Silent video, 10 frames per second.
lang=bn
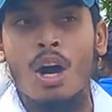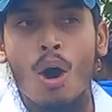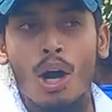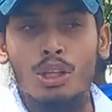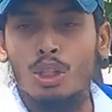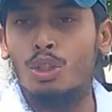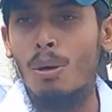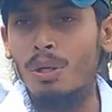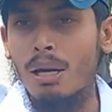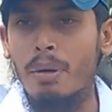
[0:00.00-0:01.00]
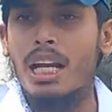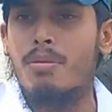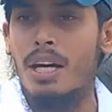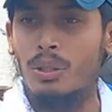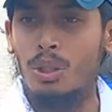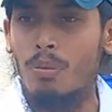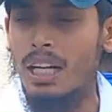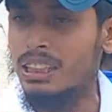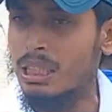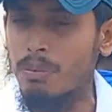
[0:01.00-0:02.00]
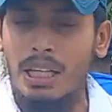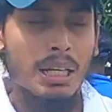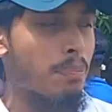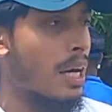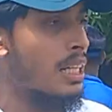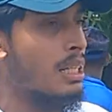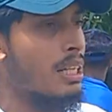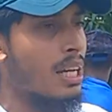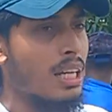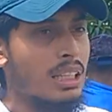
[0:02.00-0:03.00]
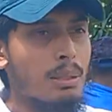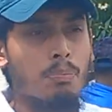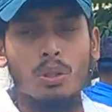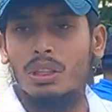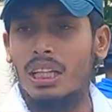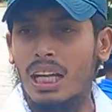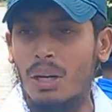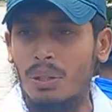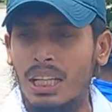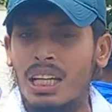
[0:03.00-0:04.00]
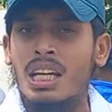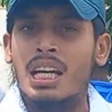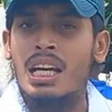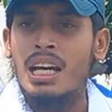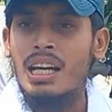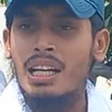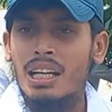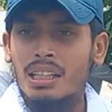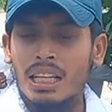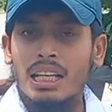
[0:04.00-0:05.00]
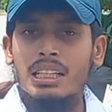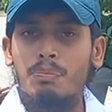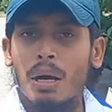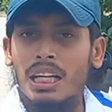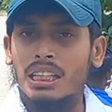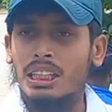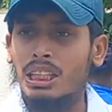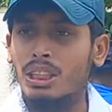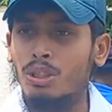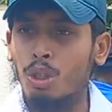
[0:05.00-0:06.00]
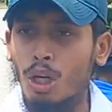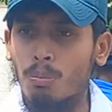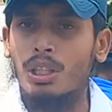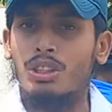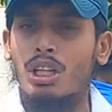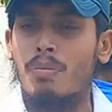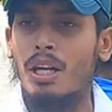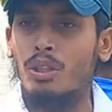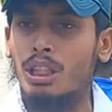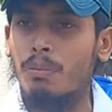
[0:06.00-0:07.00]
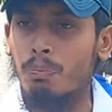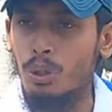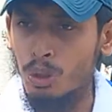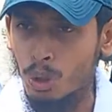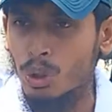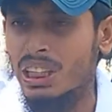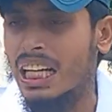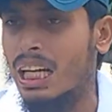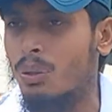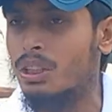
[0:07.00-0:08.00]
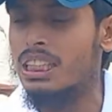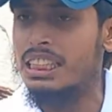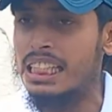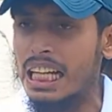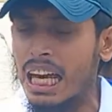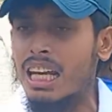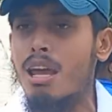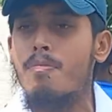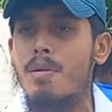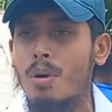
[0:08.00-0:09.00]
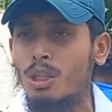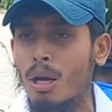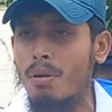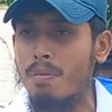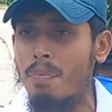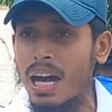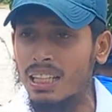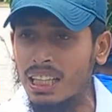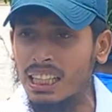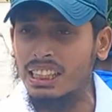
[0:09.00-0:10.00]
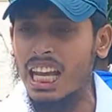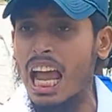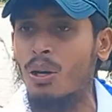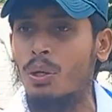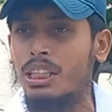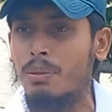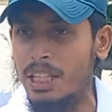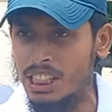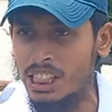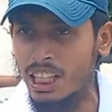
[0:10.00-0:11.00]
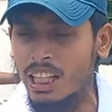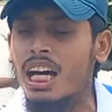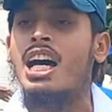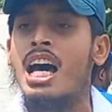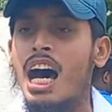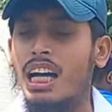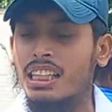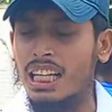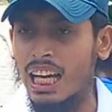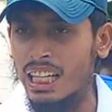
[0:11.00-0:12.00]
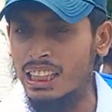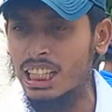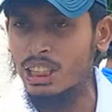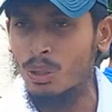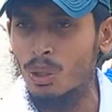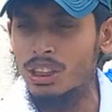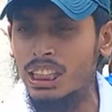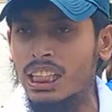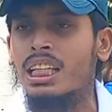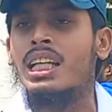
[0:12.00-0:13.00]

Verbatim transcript: হয়তো যমুনা পাড়ের মানুষও ভাসতে পারে পানির তীব্রতার কারণে তাই বাংলাদেশের সর্বস্তরে মানুষকে প্রস্তুত থাকা উচিত যেখানেই বিপদ হবে বাংলাদেশ এক হয়ে যাবে ইনশাল্লাহ আজ এখানেই শেষ করছি